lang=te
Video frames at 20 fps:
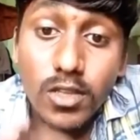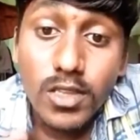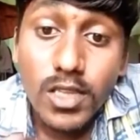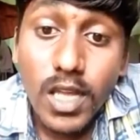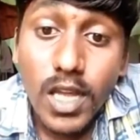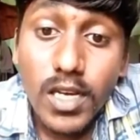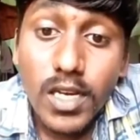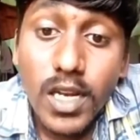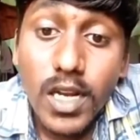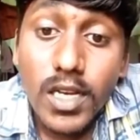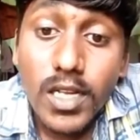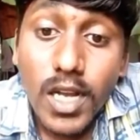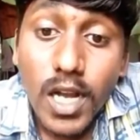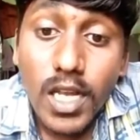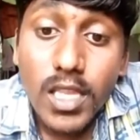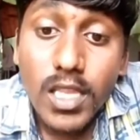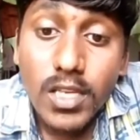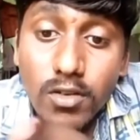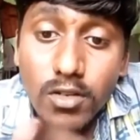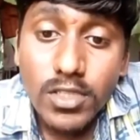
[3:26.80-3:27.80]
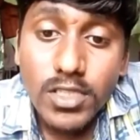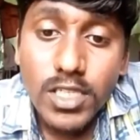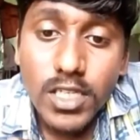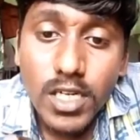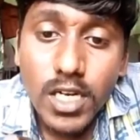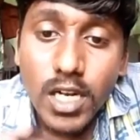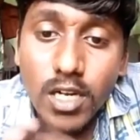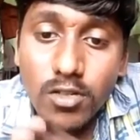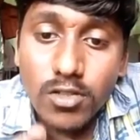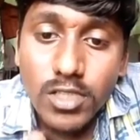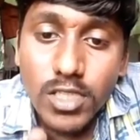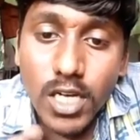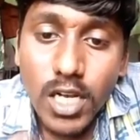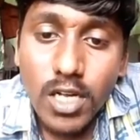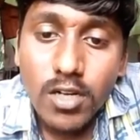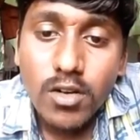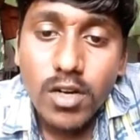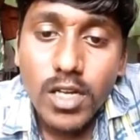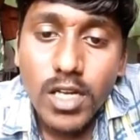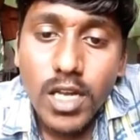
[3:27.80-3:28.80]
సొంత అన్నని కాదని వచ్చిండ్రా
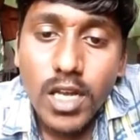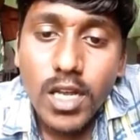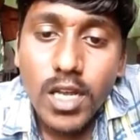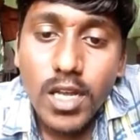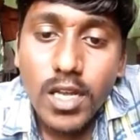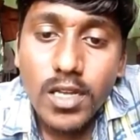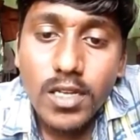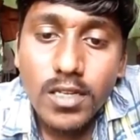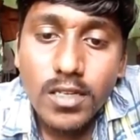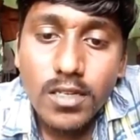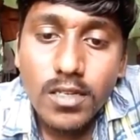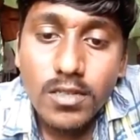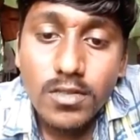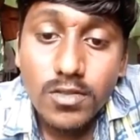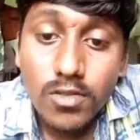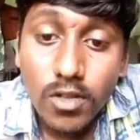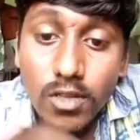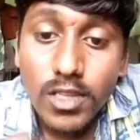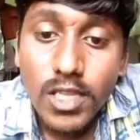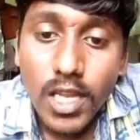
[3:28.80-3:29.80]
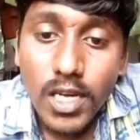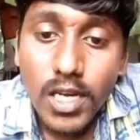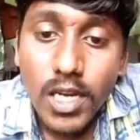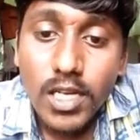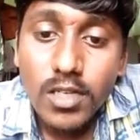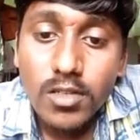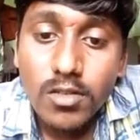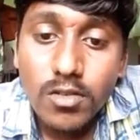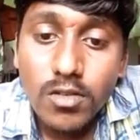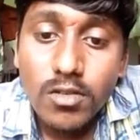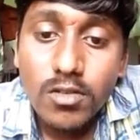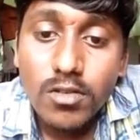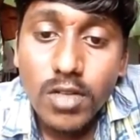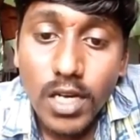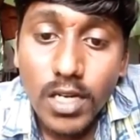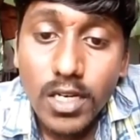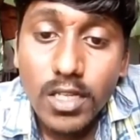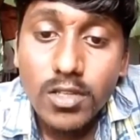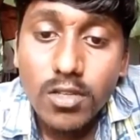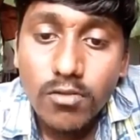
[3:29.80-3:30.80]
లుచ్చనా కొడక సొంత అన్నకు
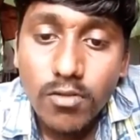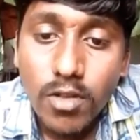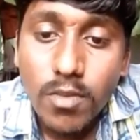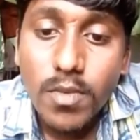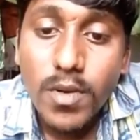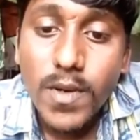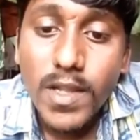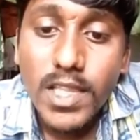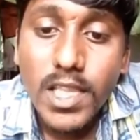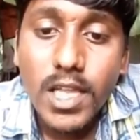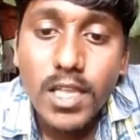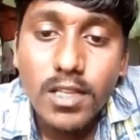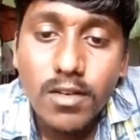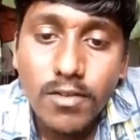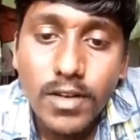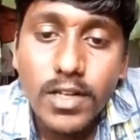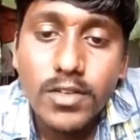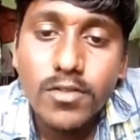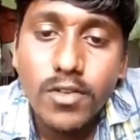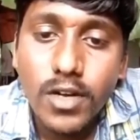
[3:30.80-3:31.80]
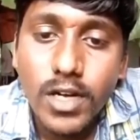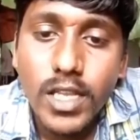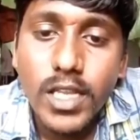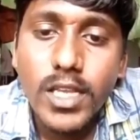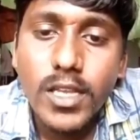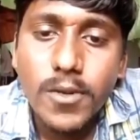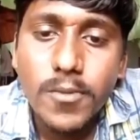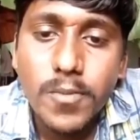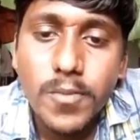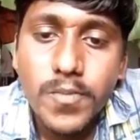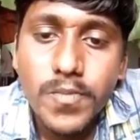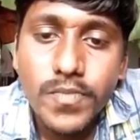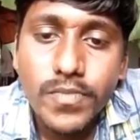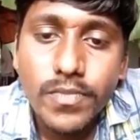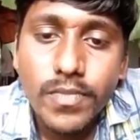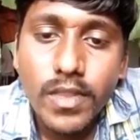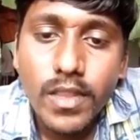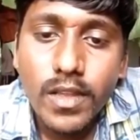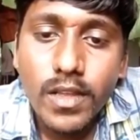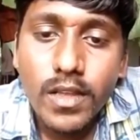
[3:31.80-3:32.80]
అన్నతో విభవద్దాదులు పెట్టుకొని
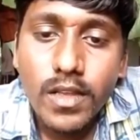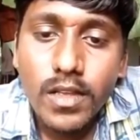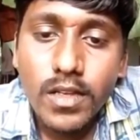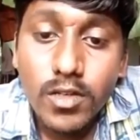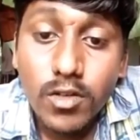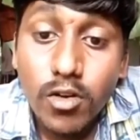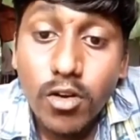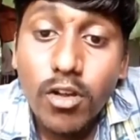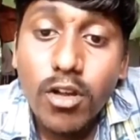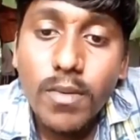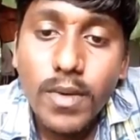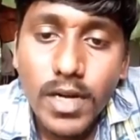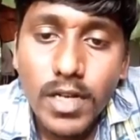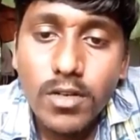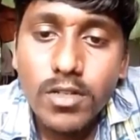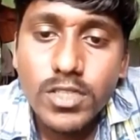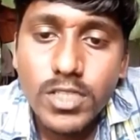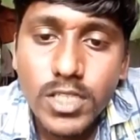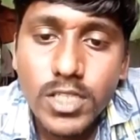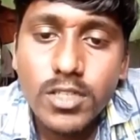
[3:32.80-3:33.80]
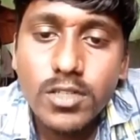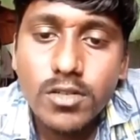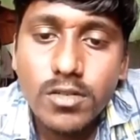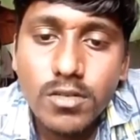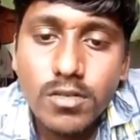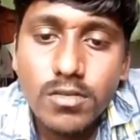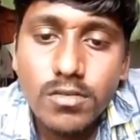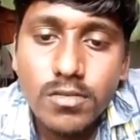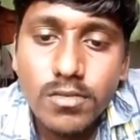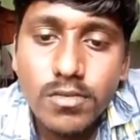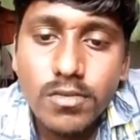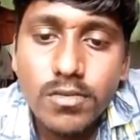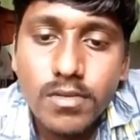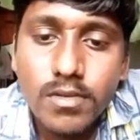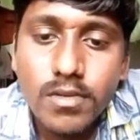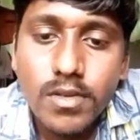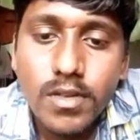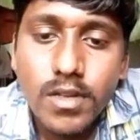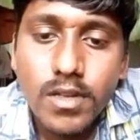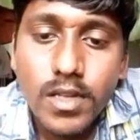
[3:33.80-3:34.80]
గొడవపడి వచ్చిండు
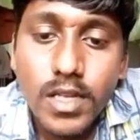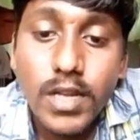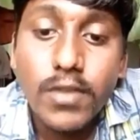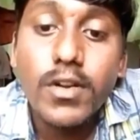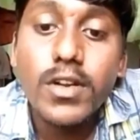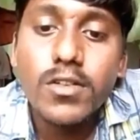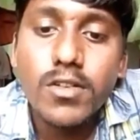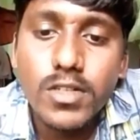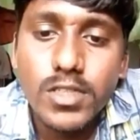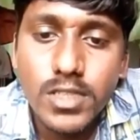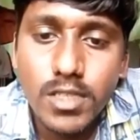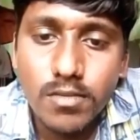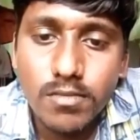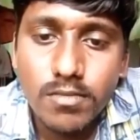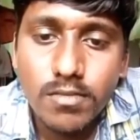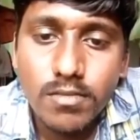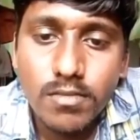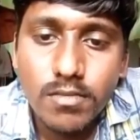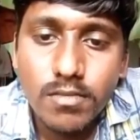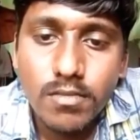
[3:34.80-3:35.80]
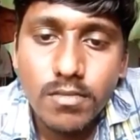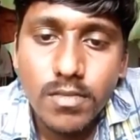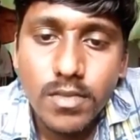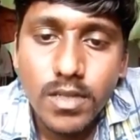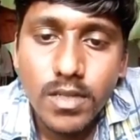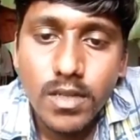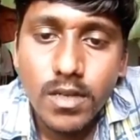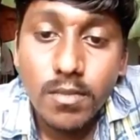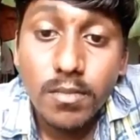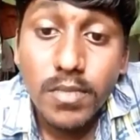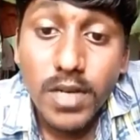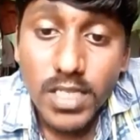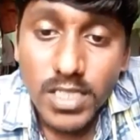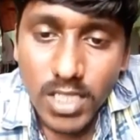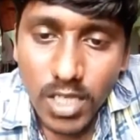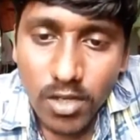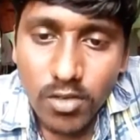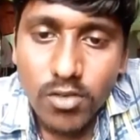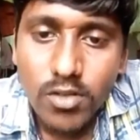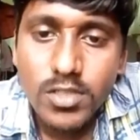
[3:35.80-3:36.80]
ఎవరి కోసం
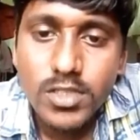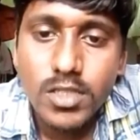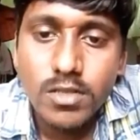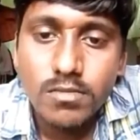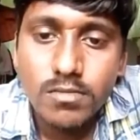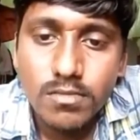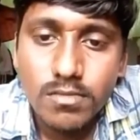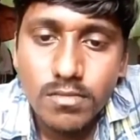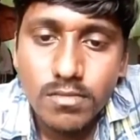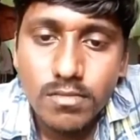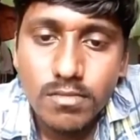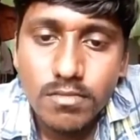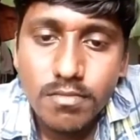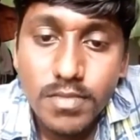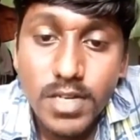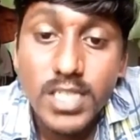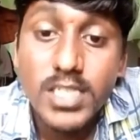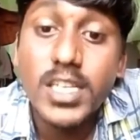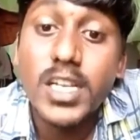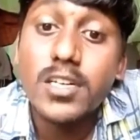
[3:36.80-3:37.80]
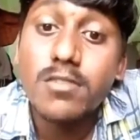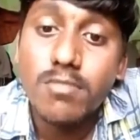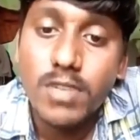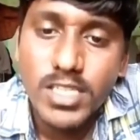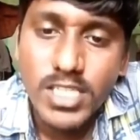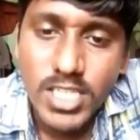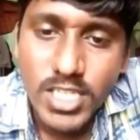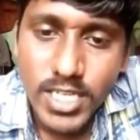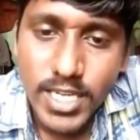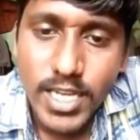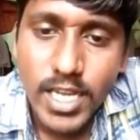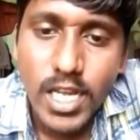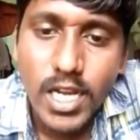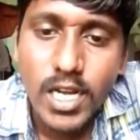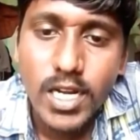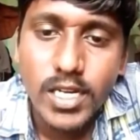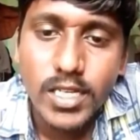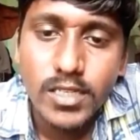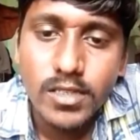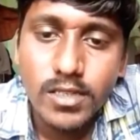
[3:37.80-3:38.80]
ప్రజల కోసం ప్రజలకు మంచి
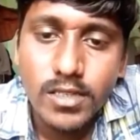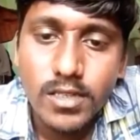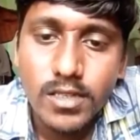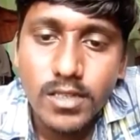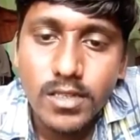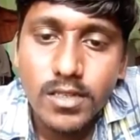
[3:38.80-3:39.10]
చేయాలని